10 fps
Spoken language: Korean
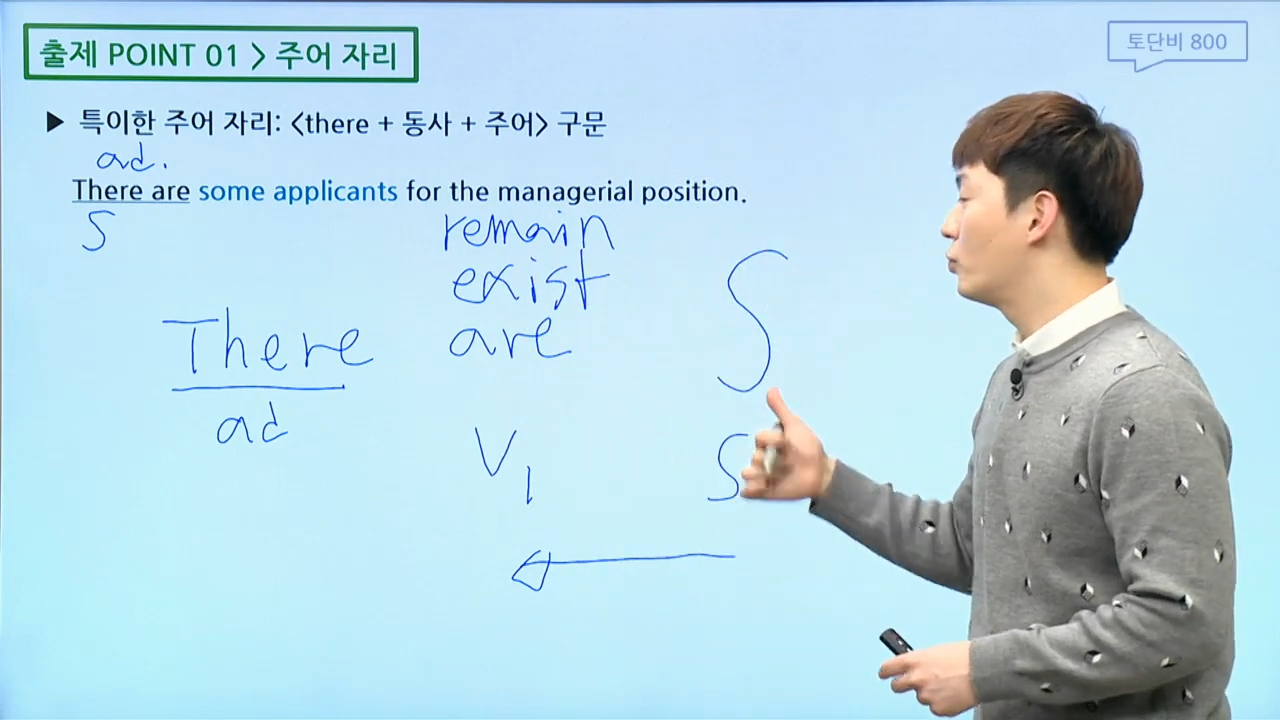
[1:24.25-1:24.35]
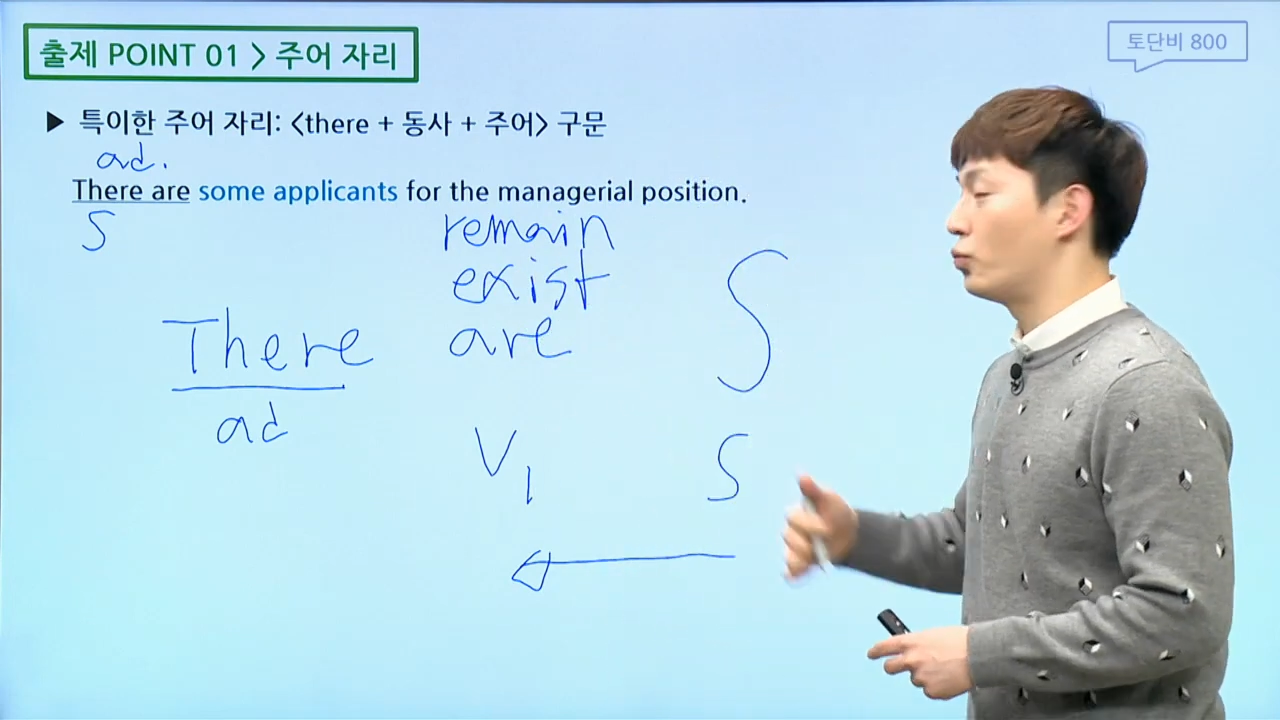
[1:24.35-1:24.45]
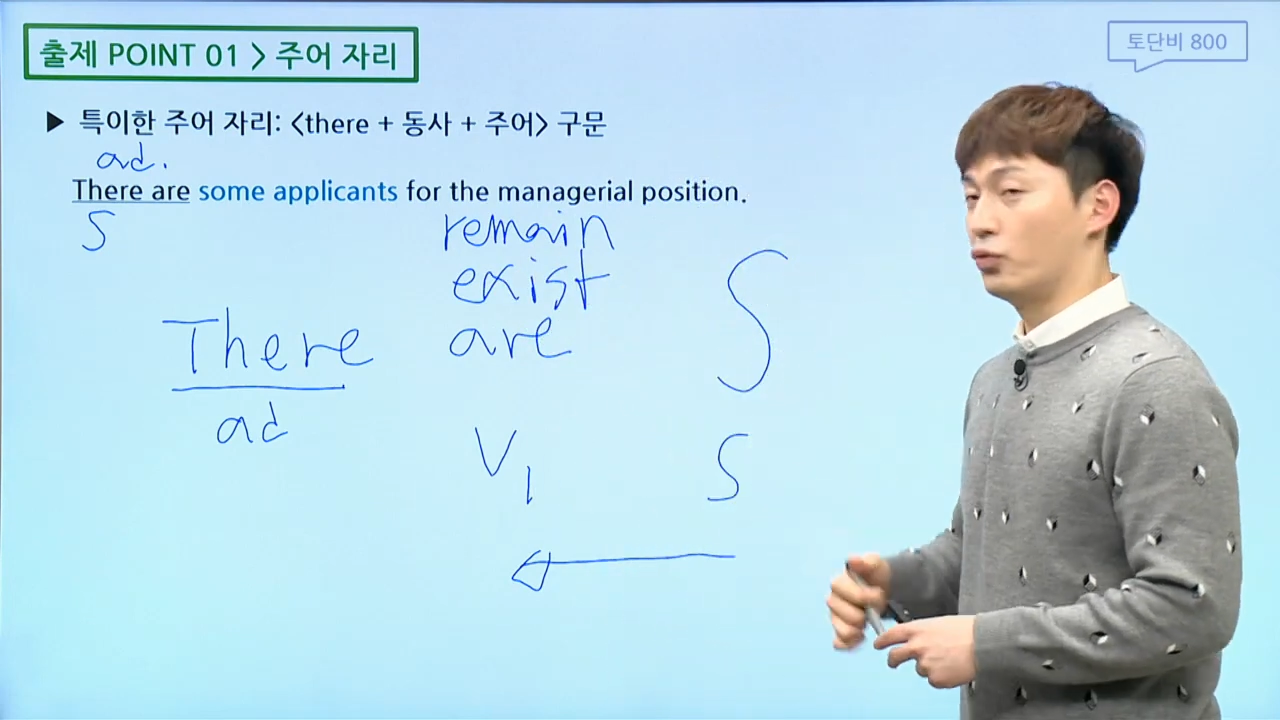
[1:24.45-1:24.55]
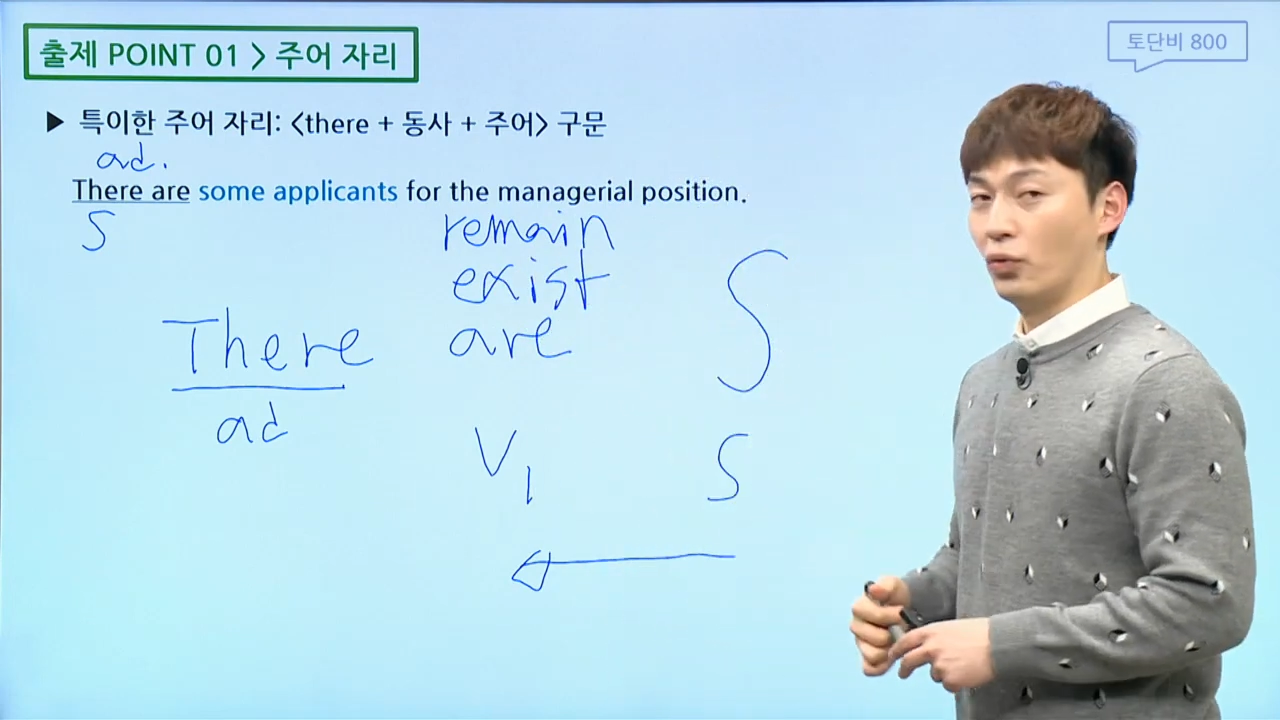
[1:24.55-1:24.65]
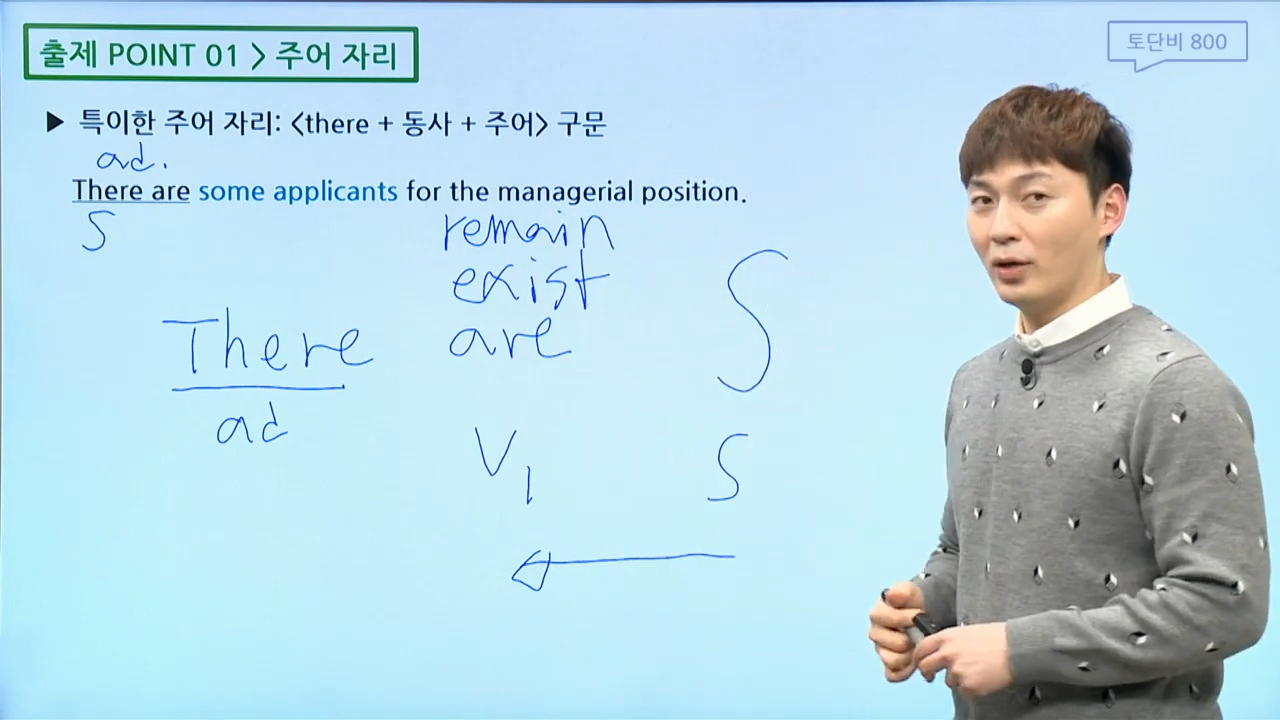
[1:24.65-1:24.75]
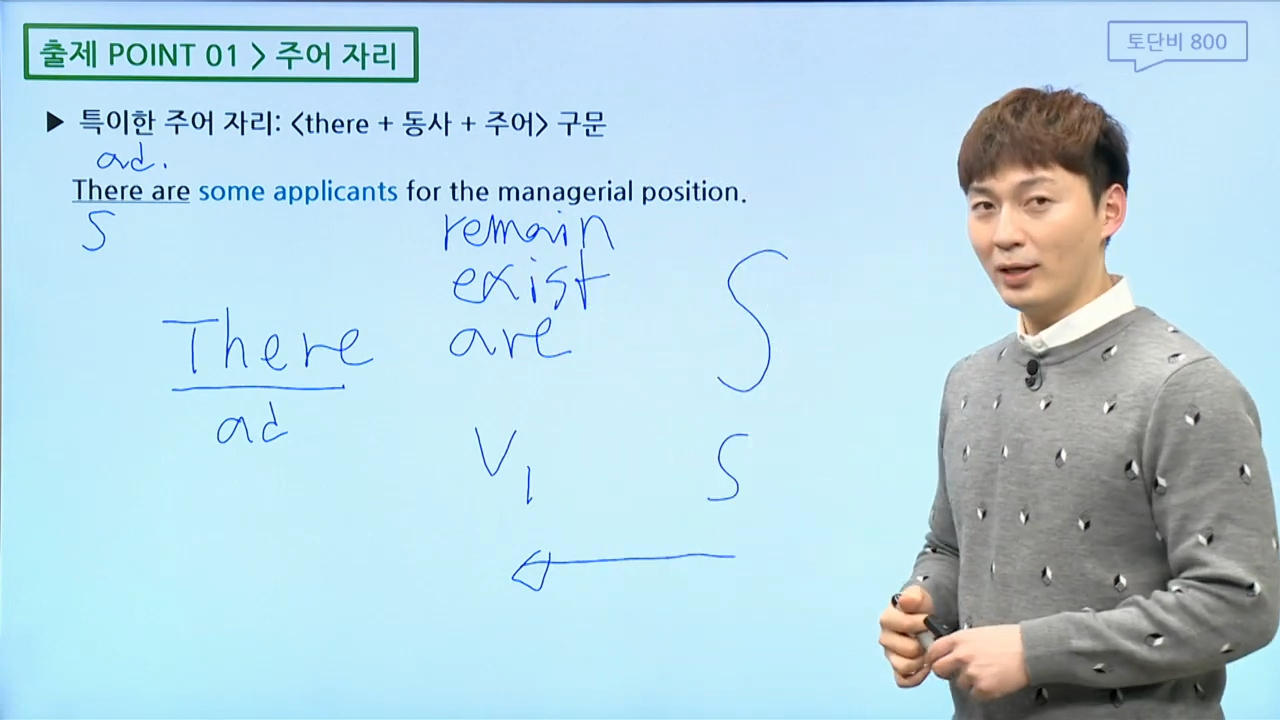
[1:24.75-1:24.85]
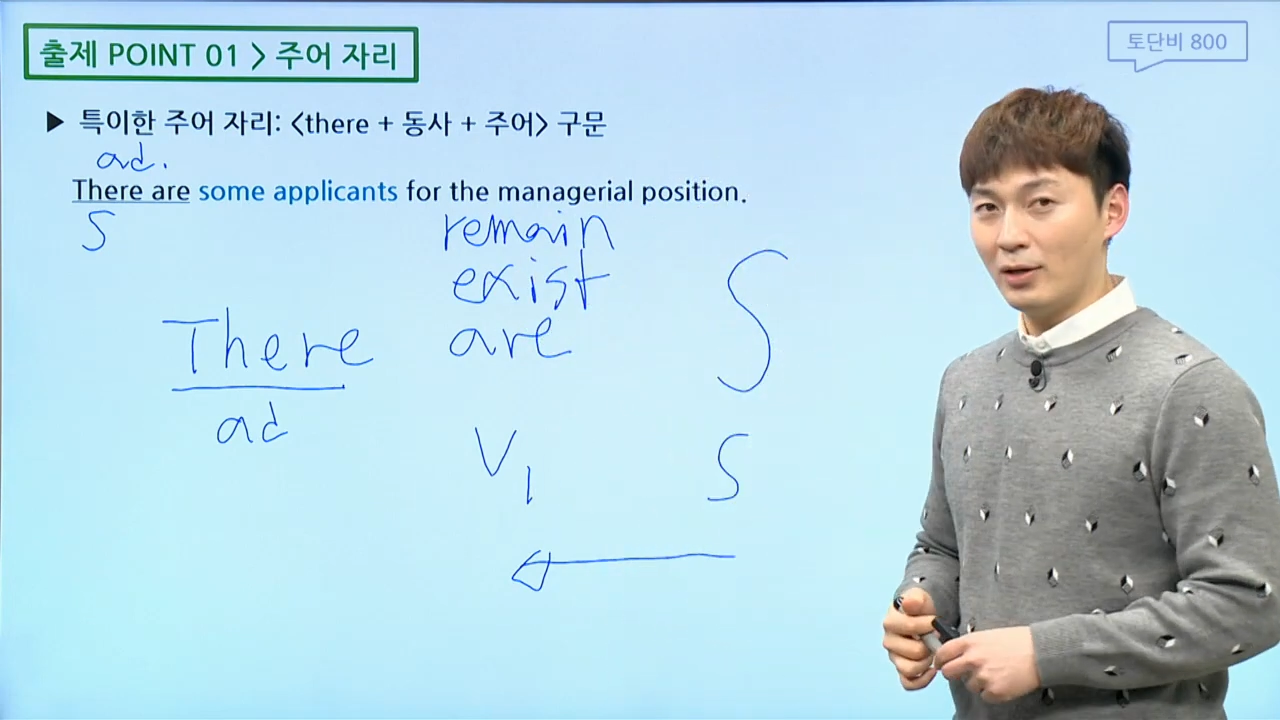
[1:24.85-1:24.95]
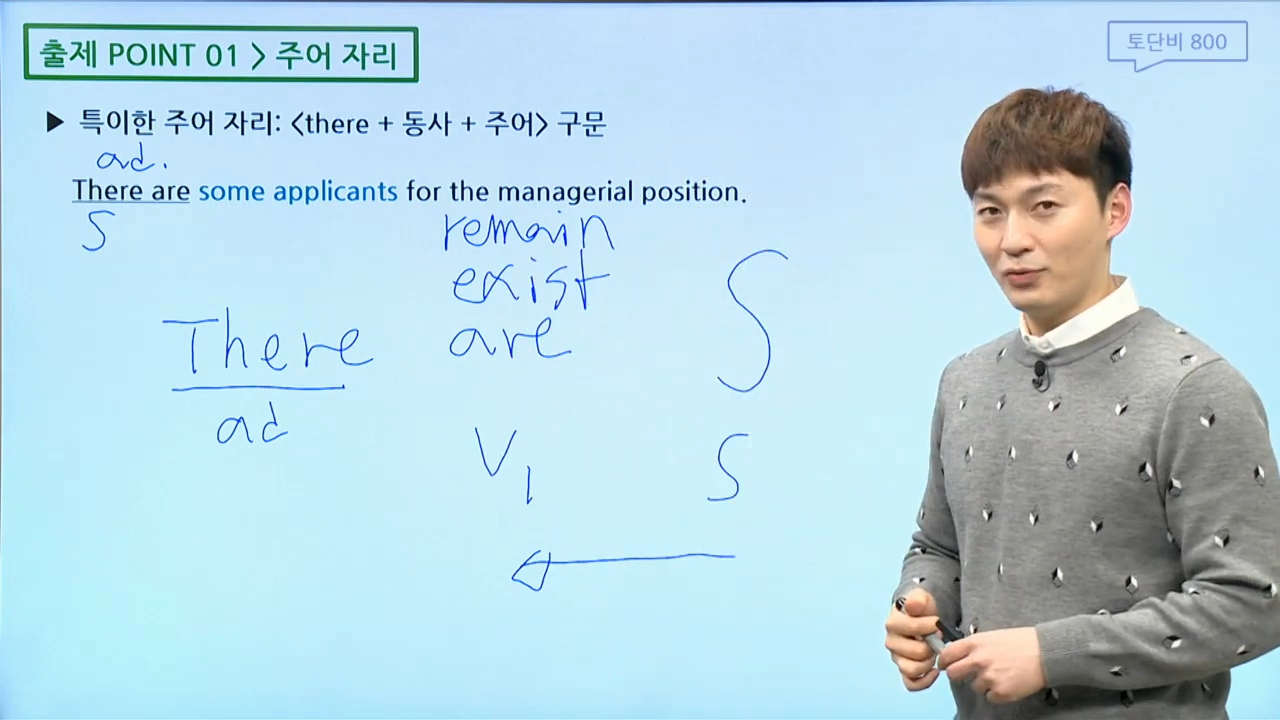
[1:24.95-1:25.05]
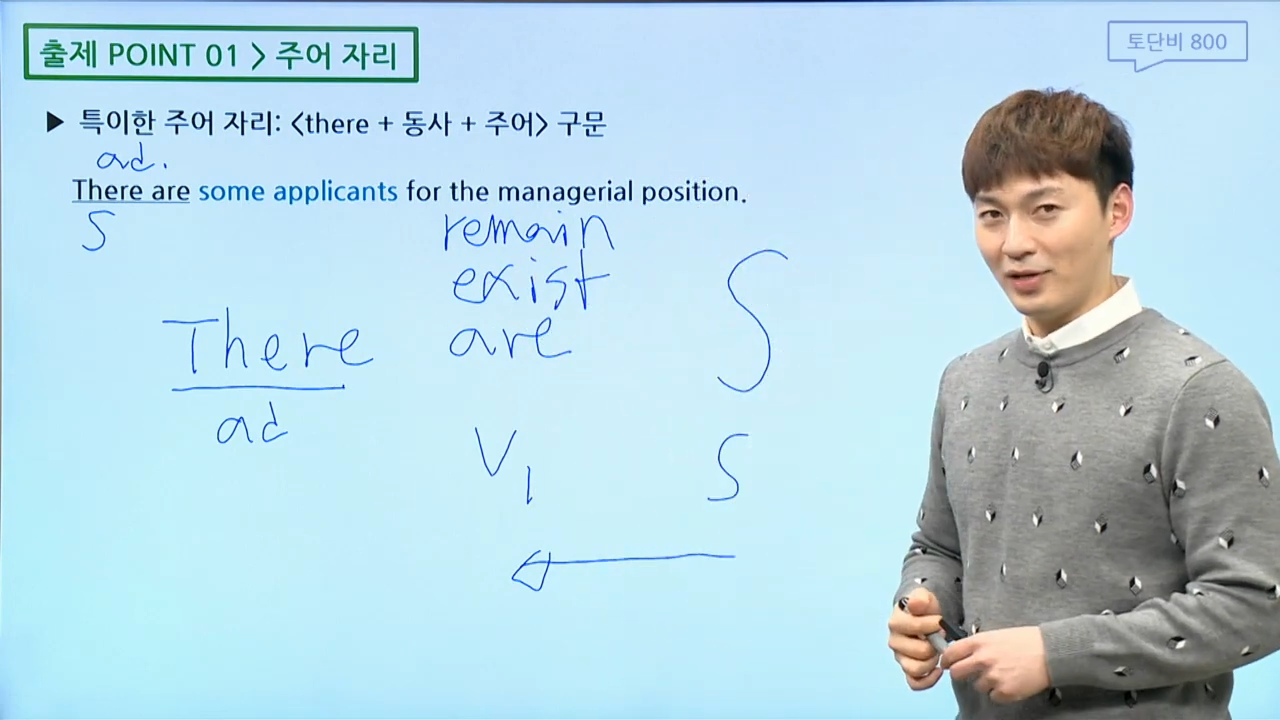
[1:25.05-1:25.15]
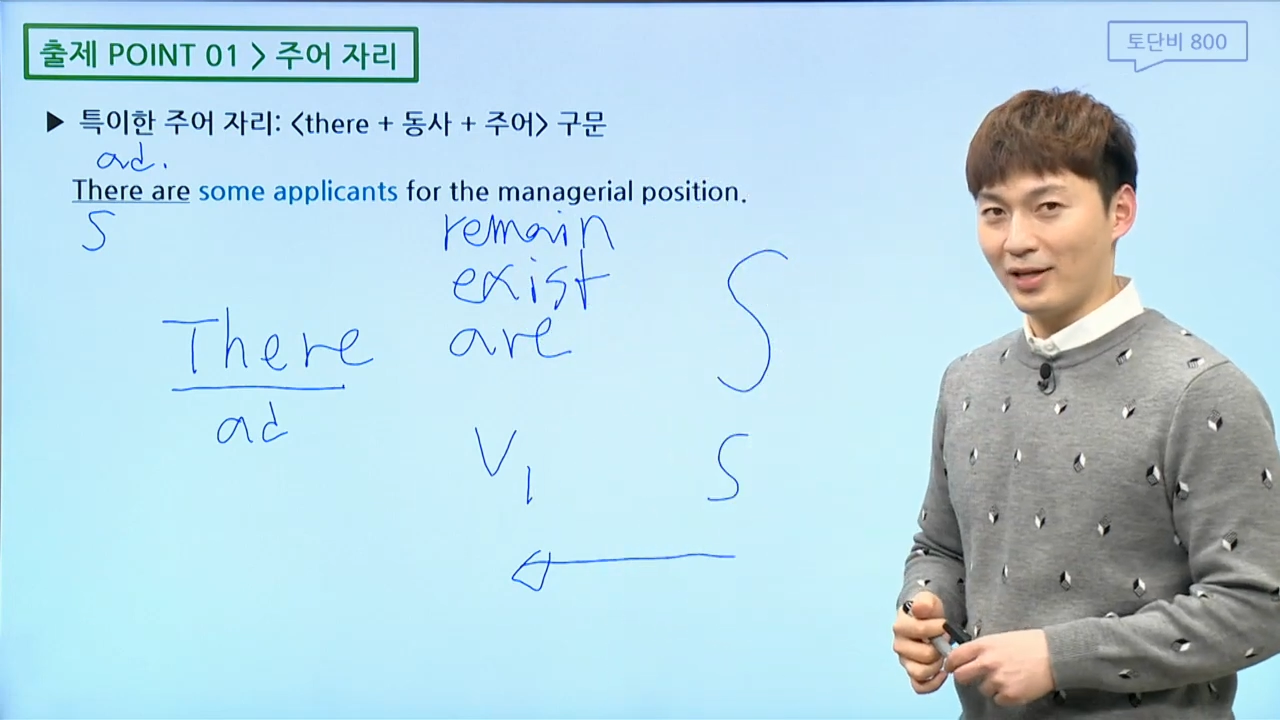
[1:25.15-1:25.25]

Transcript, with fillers: 주어가 나올 수